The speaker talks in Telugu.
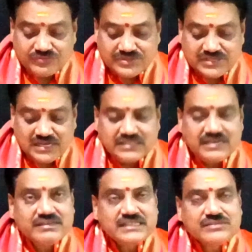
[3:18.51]
విద్యార్థులు
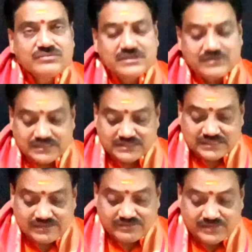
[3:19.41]
ఎవరైతే ఉన్నారో
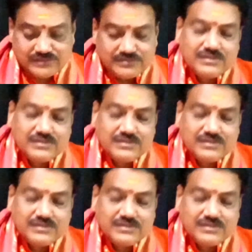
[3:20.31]
ఖచ్చితంగా వాళ్ళు